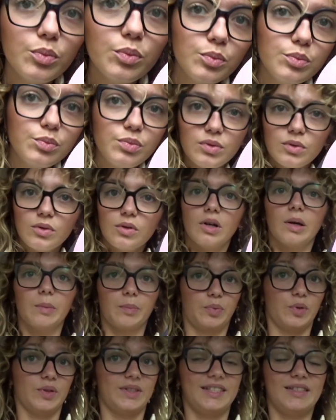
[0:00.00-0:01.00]
Bon,
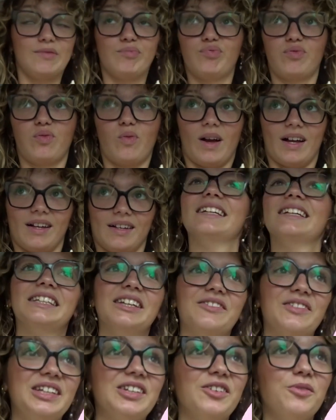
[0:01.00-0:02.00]
petit point, il
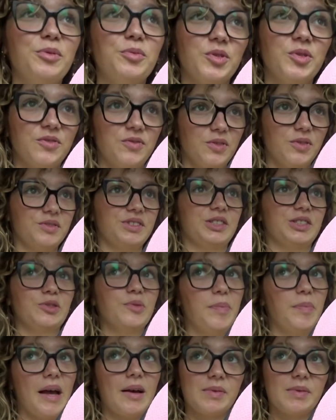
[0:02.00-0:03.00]
y avait énormément de vent et je
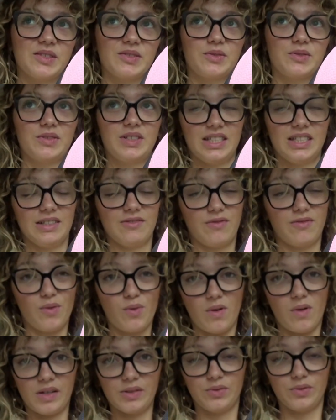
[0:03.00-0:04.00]
pars parce que j'ai
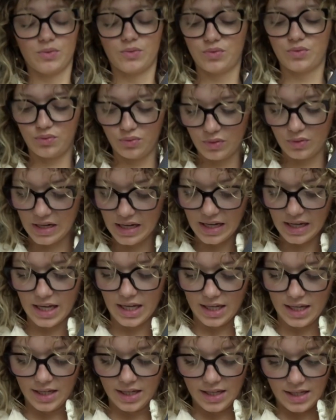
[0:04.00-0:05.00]
froid du coup
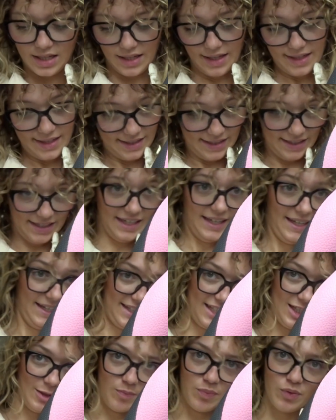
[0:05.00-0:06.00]
et
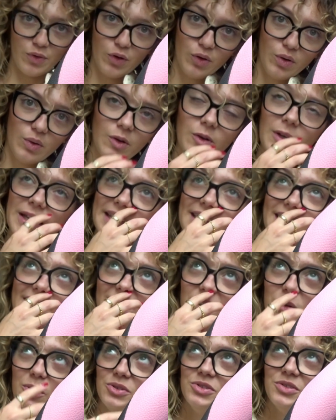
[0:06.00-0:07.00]
qu'il pleut et qu'il y a
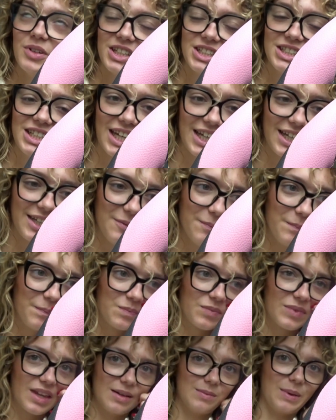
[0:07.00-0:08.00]
des gros nuages gris.
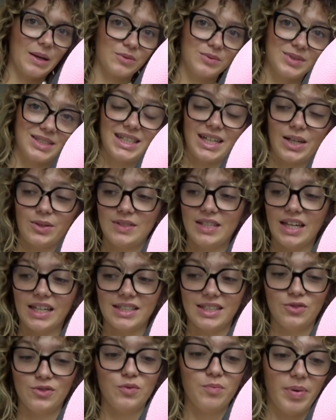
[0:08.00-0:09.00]
Par contre j'ai réussi à
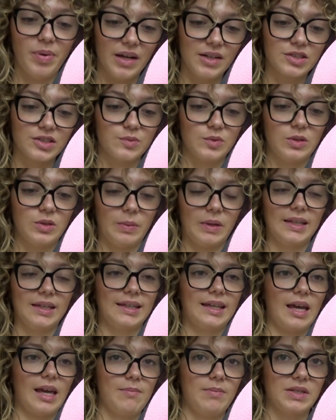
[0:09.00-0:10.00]
acheter du pain, je me suis pris une
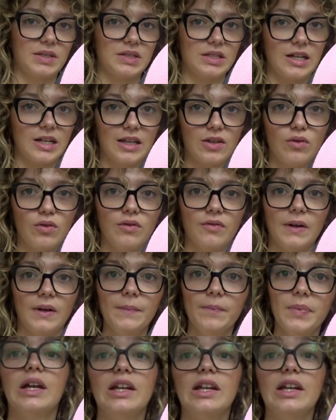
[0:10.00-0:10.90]
crêpe parce que j'avais trop faim.